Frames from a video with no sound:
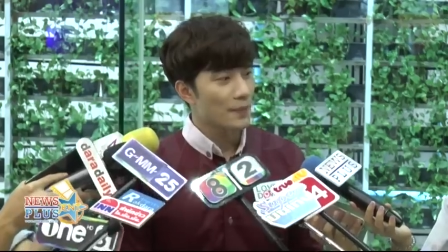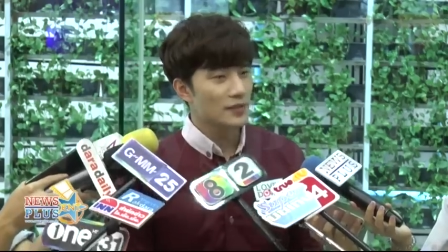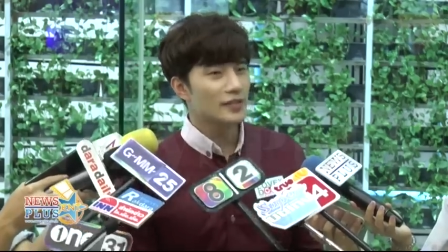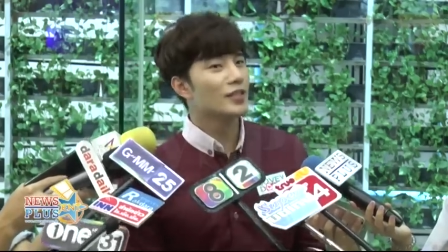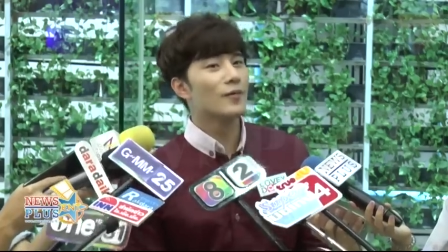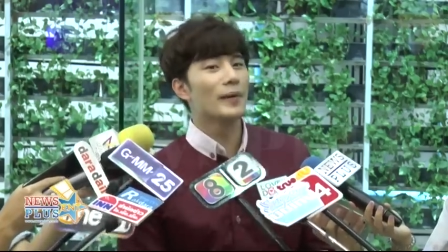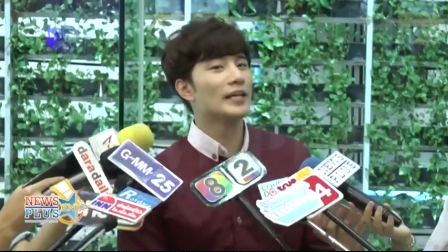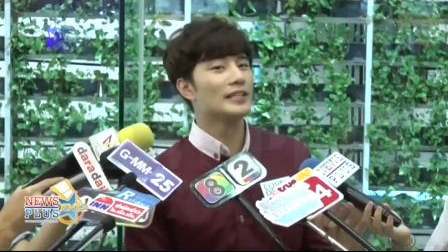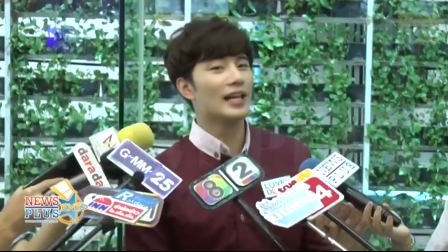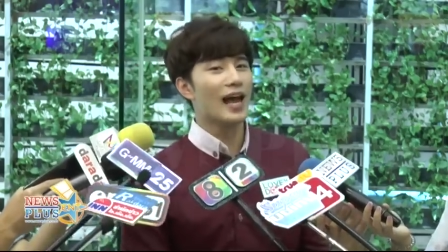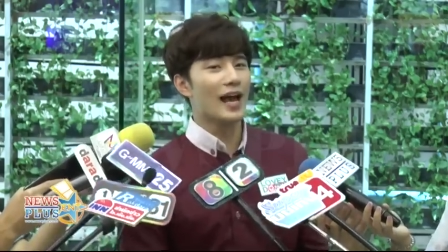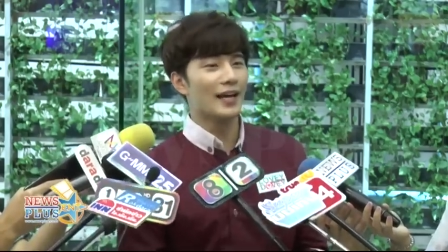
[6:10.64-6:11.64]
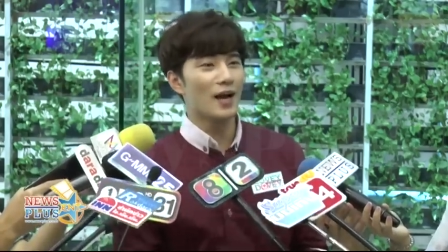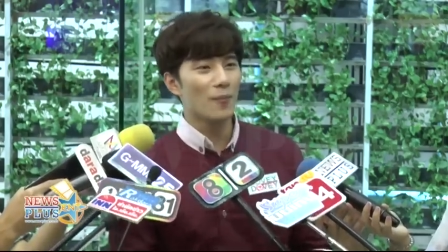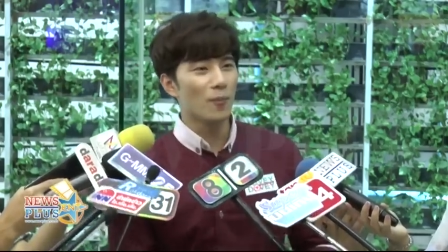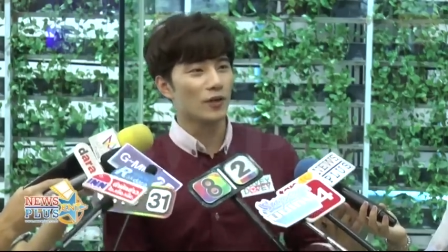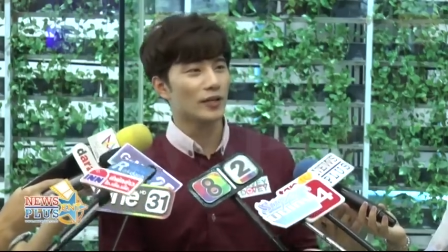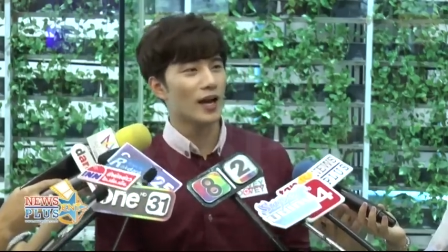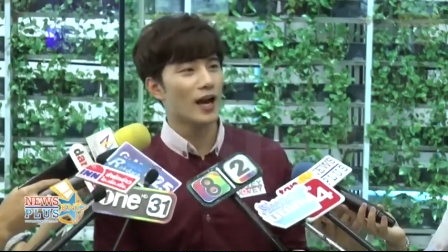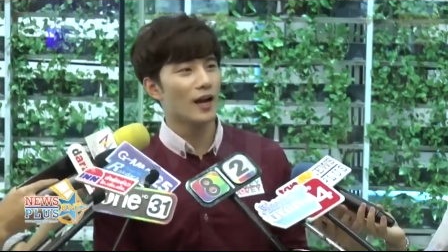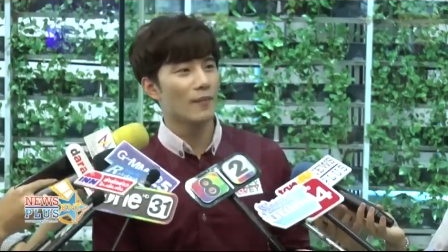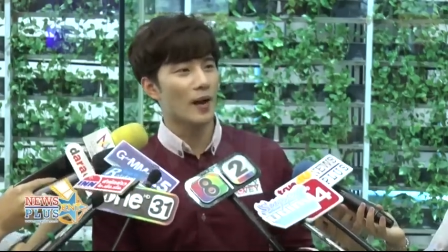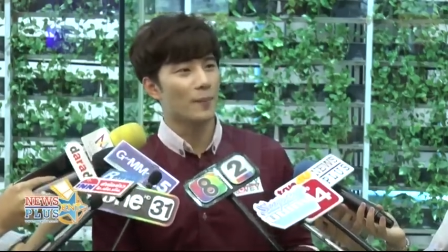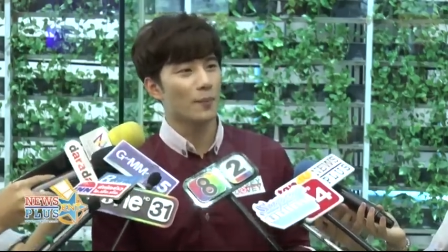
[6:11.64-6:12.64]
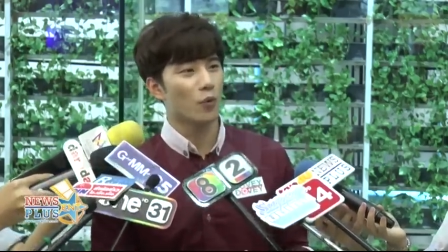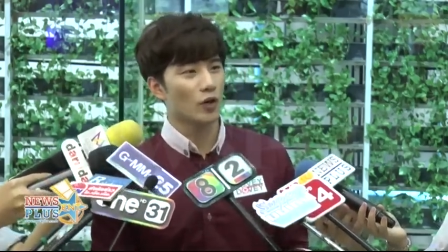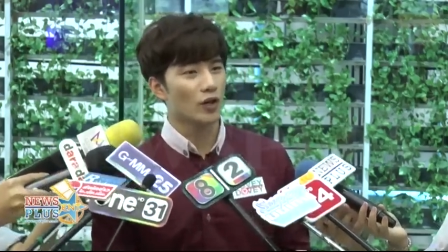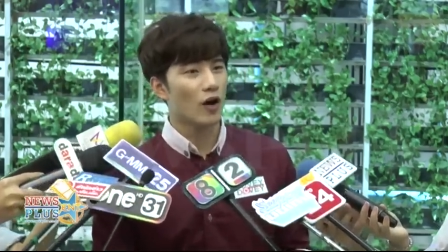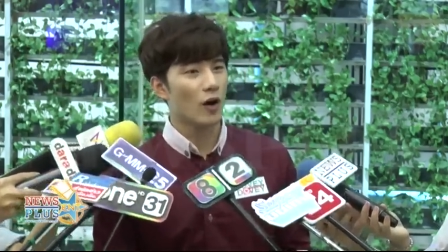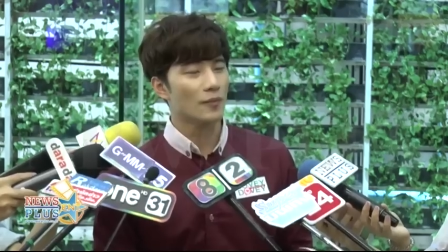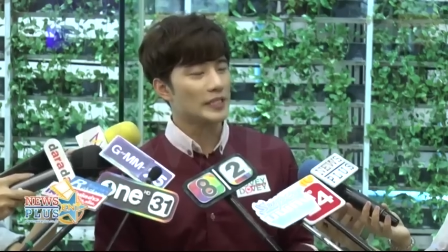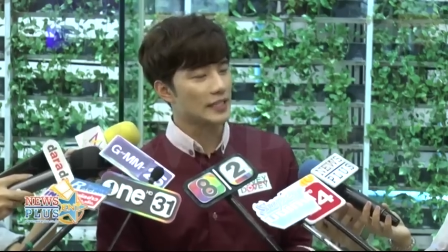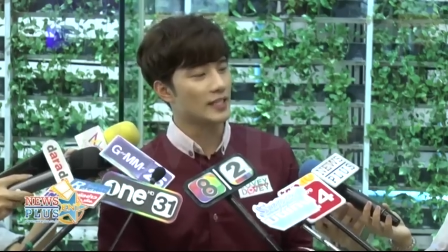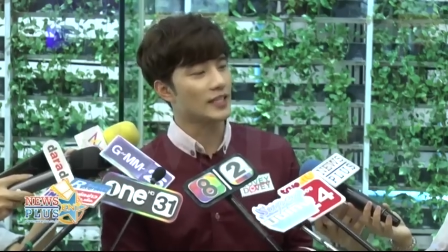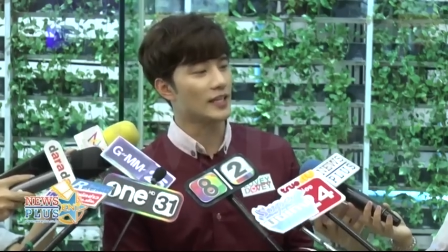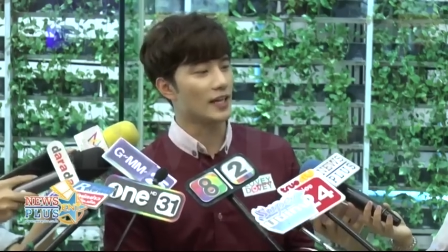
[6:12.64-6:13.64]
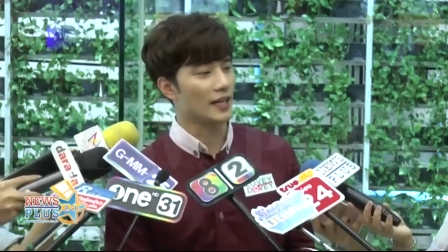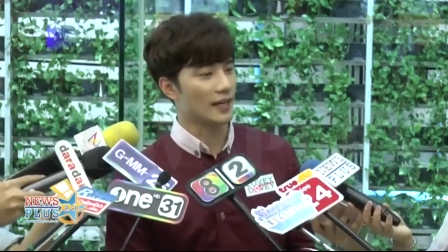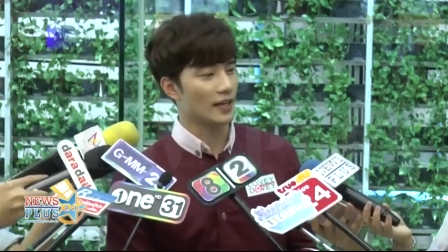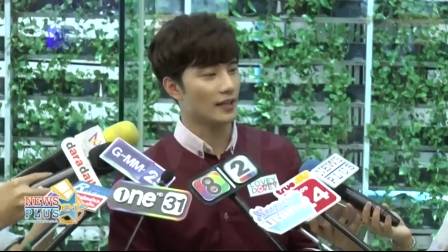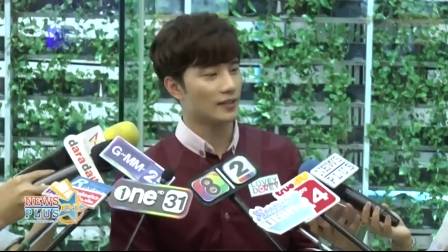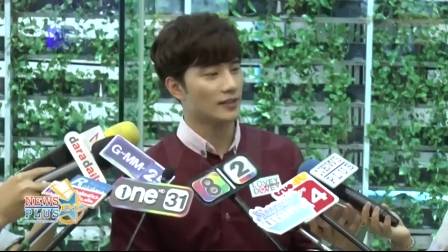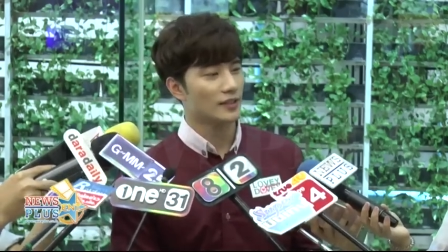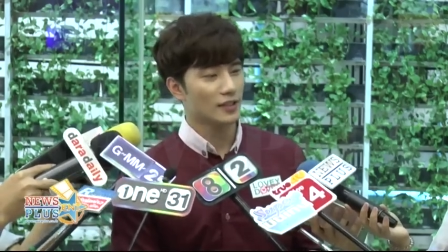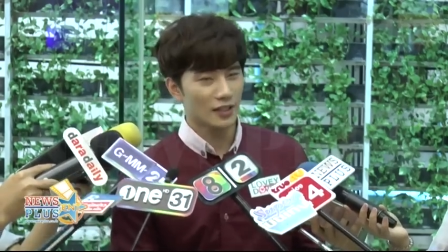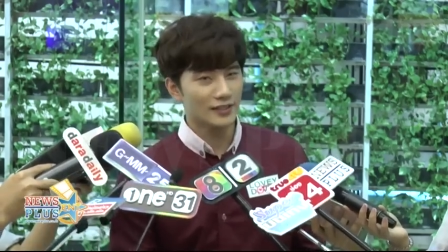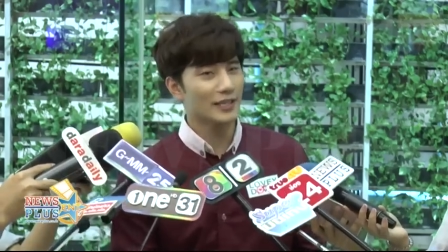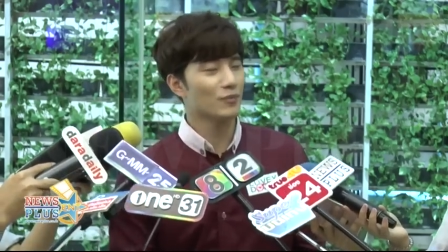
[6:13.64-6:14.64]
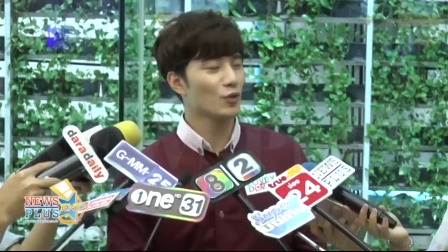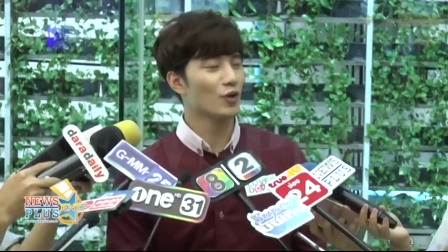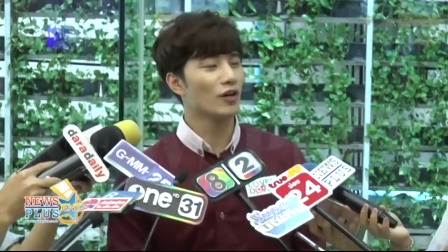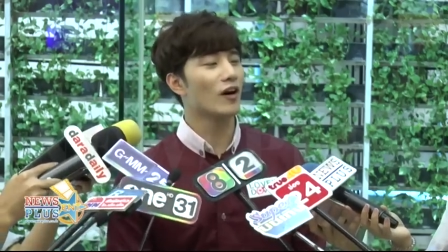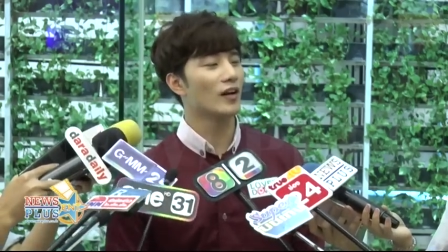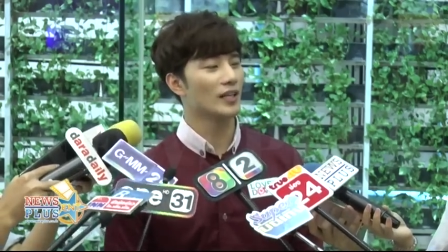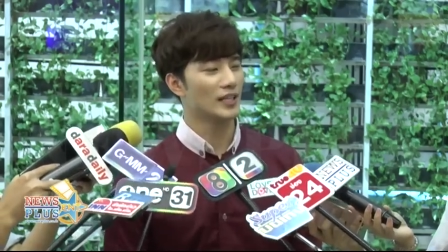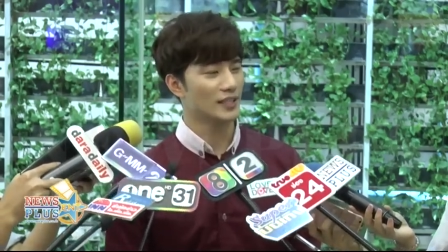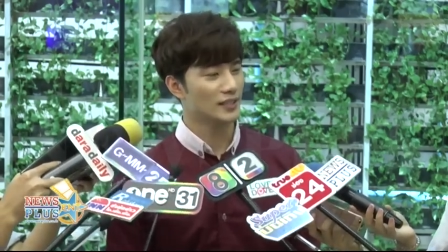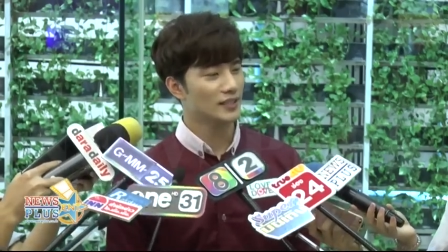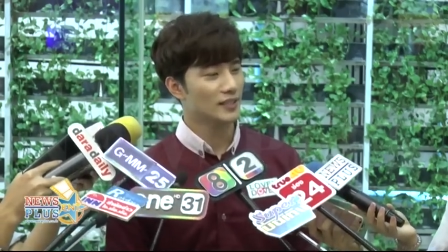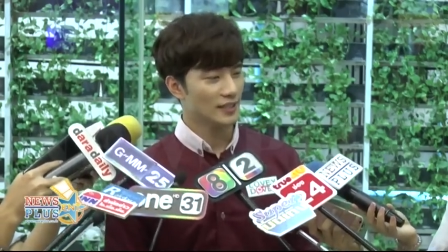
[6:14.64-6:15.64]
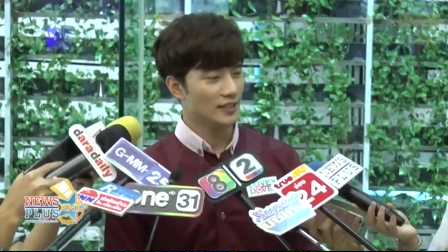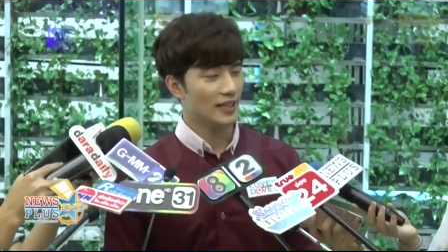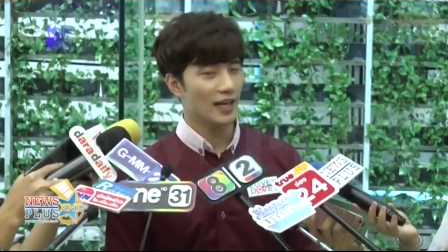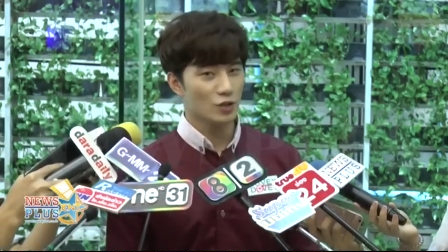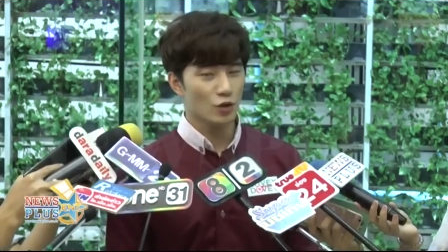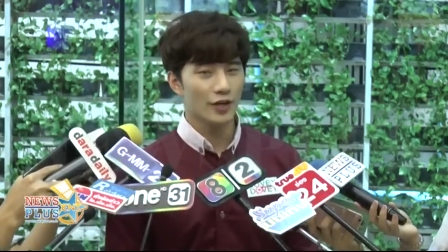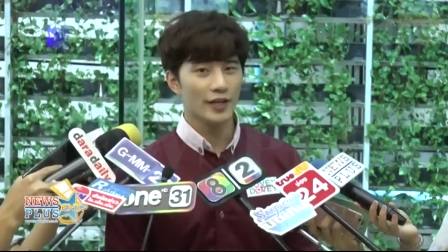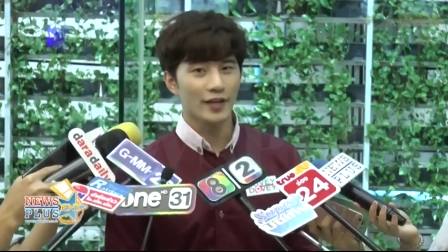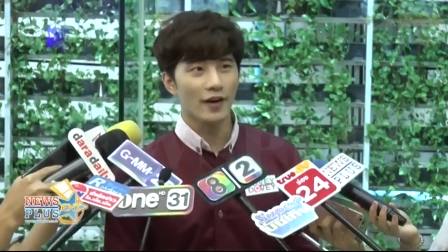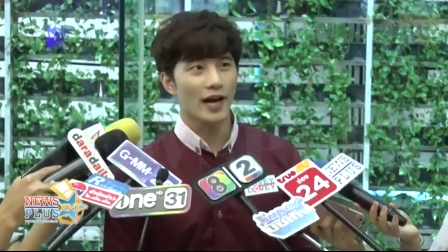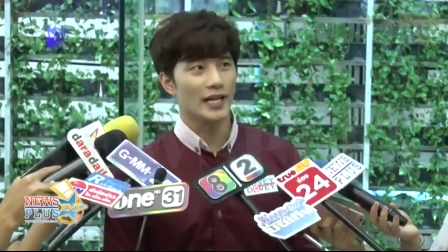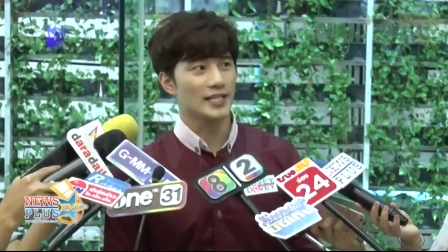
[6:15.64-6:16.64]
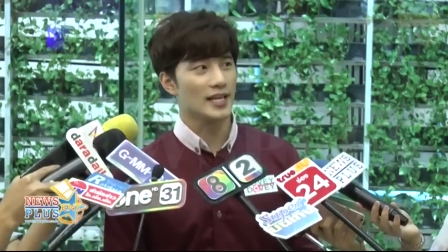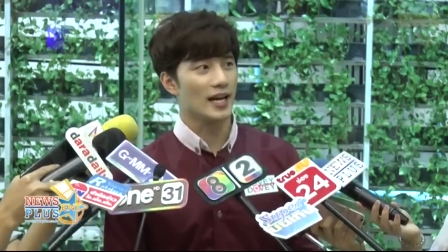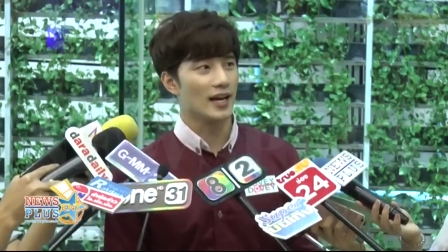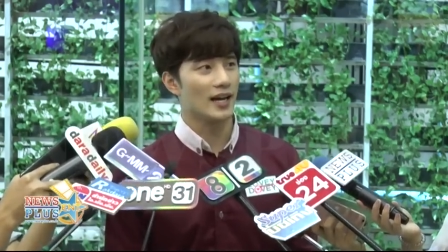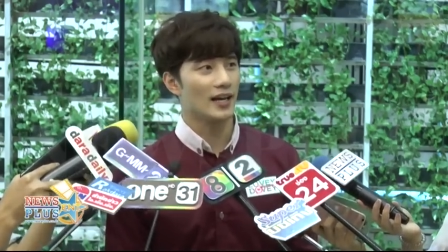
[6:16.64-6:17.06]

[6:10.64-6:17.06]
จริง ๆก็ไม่อันตรายถ้าปวดถ้าแบบปวดท้อง ทีๆอะไรเงี้ย ก็เตรียมตัวคลอดเลยนะฮะช่วงนี้ก็อาจจะ